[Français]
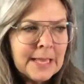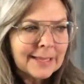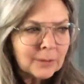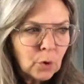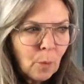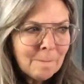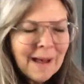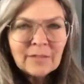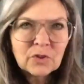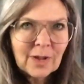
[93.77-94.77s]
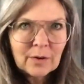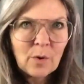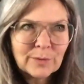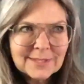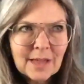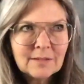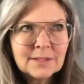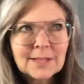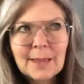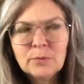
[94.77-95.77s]
Quand on mange en
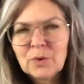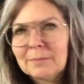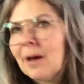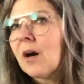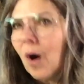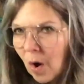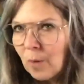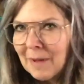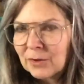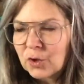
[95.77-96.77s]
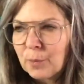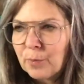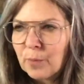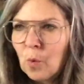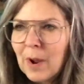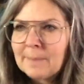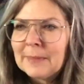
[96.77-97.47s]
conscience, habituellement, on mange un peu moins.